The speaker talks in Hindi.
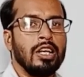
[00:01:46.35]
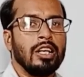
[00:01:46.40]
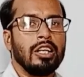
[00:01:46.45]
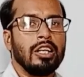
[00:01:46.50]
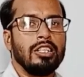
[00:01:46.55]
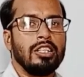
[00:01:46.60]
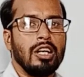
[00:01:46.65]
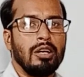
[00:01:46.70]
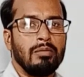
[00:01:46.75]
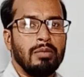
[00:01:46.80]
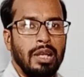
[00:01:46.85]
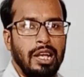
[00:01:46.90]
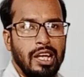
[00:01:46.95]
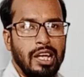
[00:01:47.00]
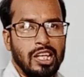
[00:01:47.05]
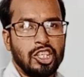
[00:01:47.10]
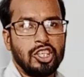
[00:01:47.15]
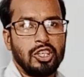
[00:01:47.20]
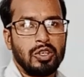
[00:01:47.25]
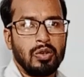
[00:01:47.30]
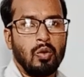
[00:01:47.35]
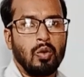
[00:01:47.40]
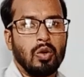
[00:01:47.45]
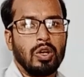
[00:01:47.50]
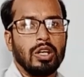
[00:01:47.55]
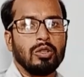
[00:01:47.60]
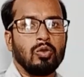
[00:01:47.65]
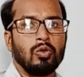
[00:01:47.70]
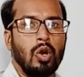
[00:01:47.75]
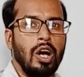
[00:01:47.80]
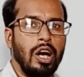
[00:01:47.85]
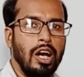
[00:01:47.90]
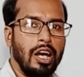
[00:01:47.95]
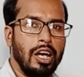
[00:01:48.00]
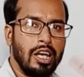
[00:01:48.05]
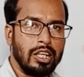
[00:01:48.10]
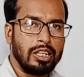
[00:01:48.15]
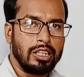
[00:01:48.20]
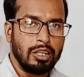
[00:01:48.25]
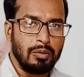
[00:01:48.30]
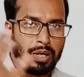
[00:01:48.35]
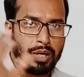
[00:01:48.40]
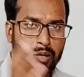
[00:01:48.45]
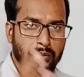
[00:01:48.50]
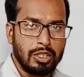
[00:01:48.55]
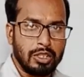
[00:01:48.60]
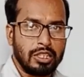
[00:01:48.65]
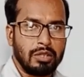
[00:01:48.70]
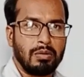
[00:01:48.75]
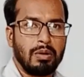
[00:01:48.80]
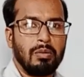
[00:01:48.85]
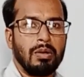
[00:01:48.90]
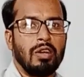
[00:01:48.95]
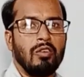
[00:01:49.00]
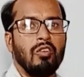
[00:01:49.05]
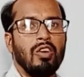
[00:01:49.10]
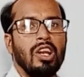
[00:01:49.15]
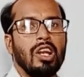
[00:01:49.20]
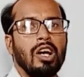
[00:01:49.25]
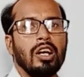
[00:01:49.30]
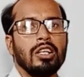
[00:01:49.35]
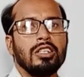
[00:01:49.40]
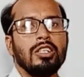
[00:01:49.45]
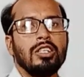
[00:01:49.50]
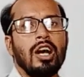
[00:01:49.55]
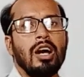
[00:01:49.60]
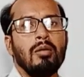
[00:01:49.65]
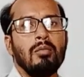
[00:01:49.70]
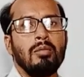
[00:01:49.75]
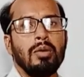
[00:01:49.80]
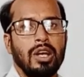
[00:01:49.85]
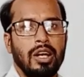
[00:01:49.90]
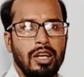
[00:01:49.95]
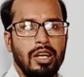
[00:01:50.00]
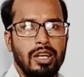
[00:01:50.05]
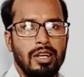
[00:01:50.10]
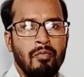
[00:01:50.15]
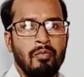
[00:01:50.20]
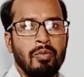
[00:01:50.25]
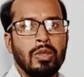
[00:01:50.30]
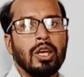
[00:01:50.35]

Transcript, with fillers: कि जब इलेक्शन होगा तो आएँ तमाम के तमाम नबे लाख यहाँ पे आएँ